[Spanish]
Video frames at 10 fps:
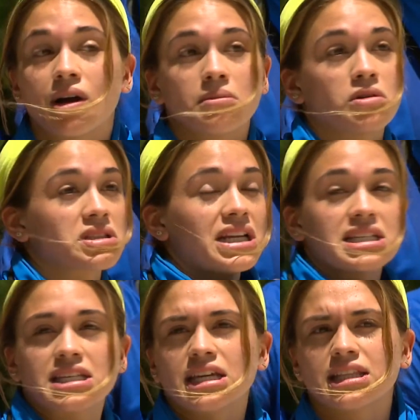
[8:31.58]
o a lo mejor te
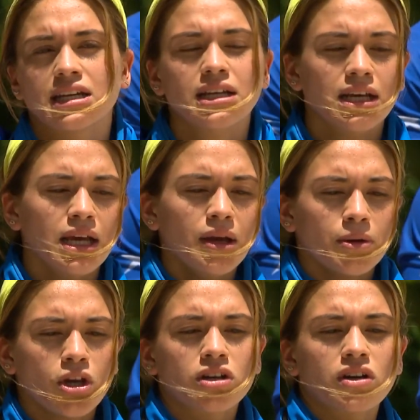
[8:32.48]
las quitan.
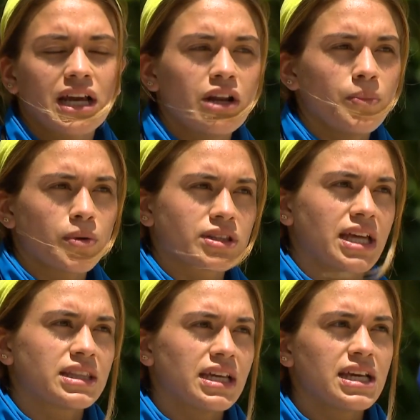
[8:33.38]
Yo creo que lo
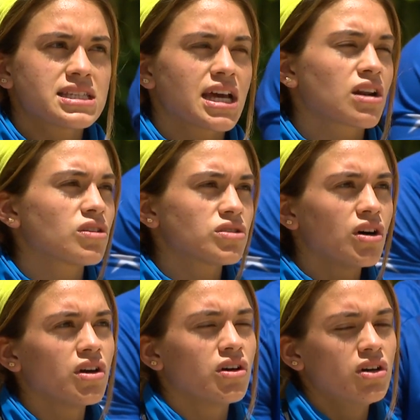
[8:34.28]
importante es darlo
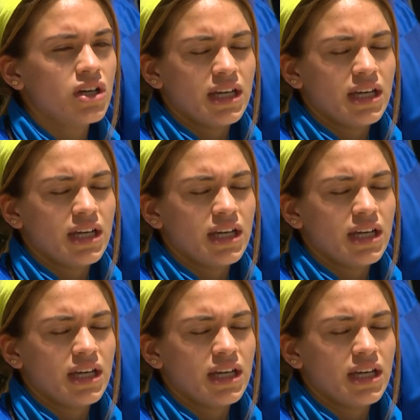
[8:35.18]
todo